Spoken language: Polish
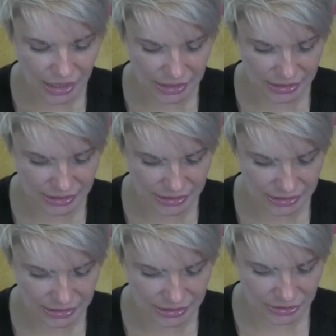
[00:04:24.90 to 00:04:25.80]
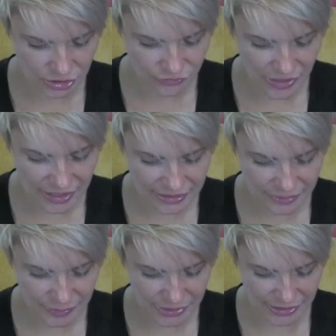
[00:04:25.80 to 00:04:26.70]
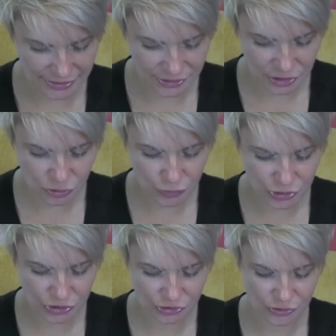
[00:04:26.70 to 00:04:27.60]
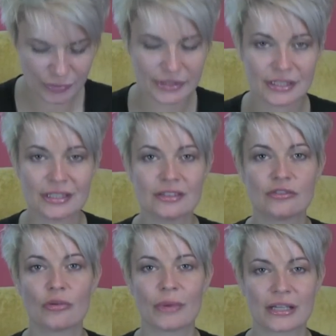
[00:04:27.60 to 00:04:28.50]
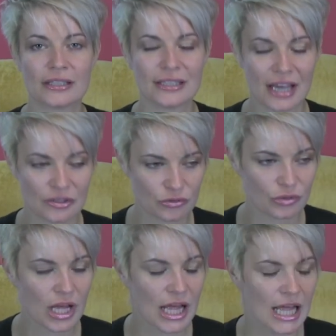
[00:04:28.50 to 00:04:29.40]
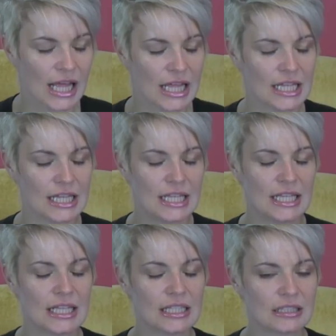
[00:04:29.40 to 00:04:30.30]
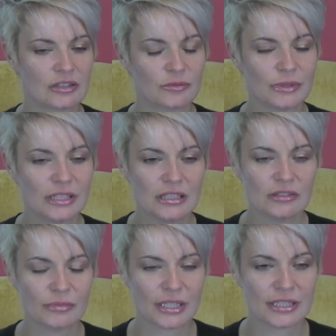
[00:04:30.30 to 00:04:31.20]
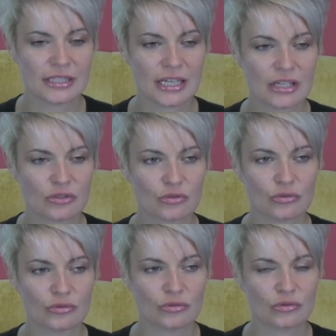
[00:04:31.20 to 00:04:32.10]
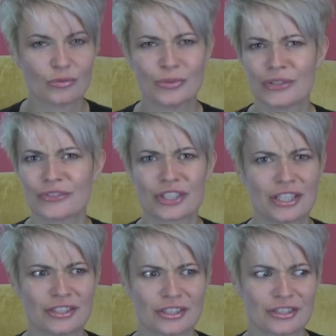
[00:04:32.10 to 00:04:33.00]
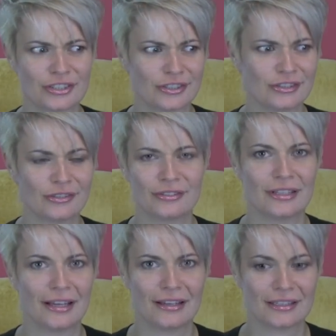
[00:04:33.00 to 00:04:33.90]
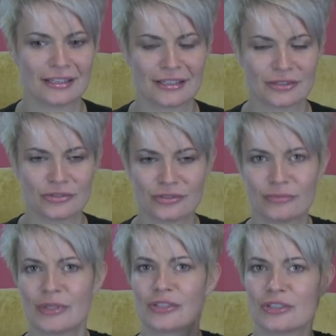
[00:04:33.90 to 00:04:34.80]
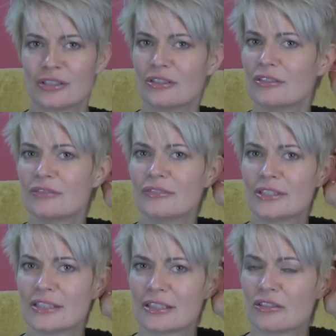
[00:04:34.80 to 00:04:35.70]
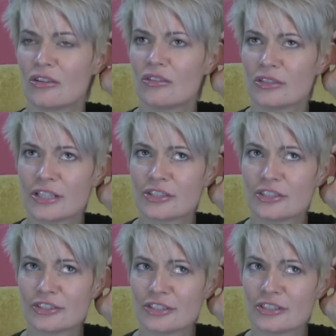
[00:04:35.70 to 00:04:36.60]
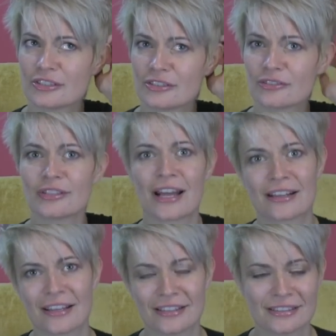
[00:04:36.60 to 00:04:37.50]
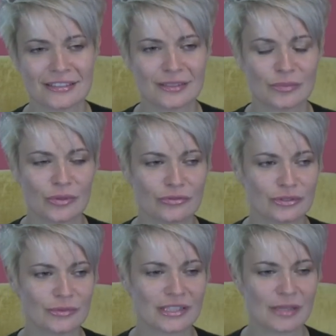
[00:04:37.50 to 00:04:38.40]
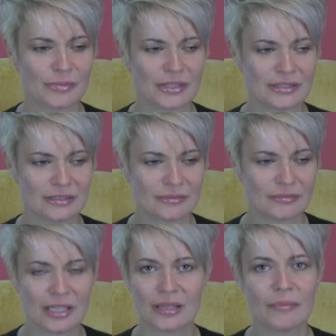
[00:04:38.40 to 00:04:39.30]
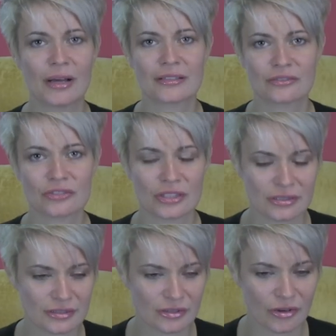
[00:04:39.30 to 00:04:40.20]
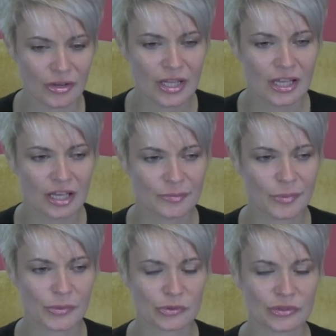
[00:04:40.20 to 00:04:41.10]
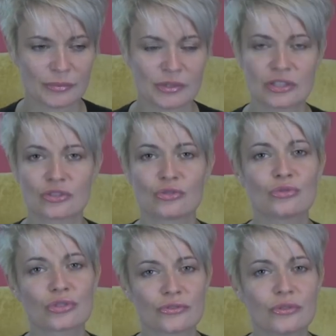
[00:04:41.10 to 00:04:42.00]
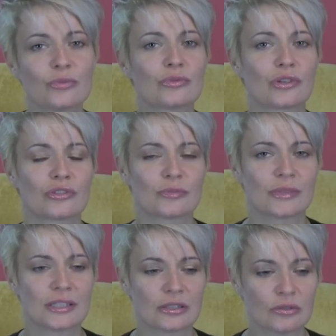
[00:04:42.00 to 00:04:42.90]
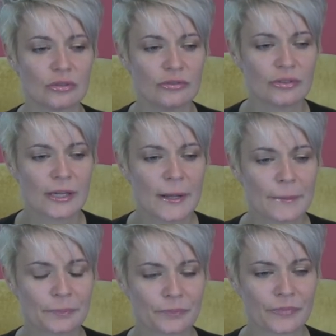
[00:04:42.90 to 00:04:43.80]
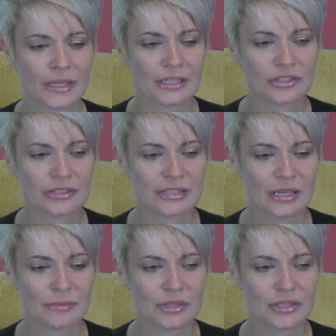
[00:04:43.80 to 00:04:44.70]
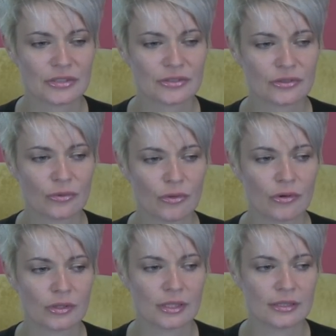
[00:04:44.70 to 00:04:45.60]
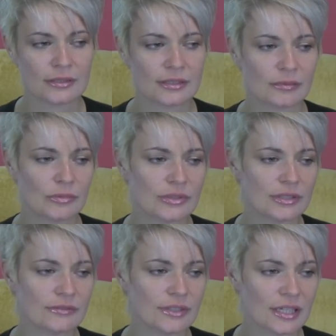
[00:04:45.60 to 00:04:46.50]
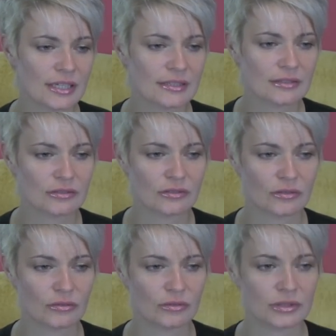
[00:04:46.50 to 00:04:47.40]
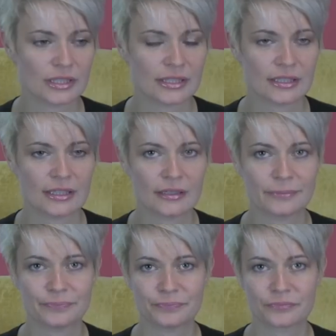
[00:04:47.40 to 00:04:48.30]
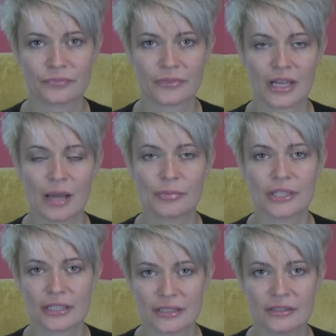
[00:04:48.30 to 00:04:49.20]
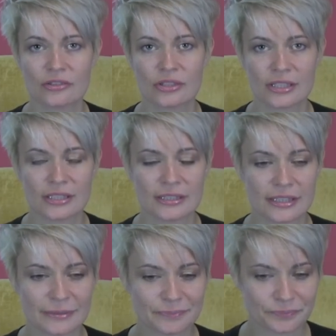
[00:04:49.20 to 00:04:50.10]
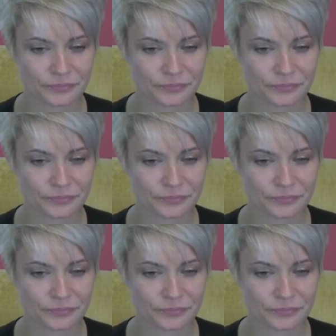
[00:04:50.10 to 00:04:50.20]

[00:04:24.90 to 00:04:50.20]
E, czwarte pytanie. Gdzie kupujesz kosmetyki do makijażu? E, kosmetyki do makijażu kupuję wszędzie, gdzie się tylko da. Jak coś zobaczę fajnego. Najczęściej jest to Target, bo w tym sklepie jestem e, bardzo często i po prostu tam jest też duży wybór kosmetyków. Mm, czasami jest to Walgreens albo CVS, to są takie mm, apteki drogeryjne.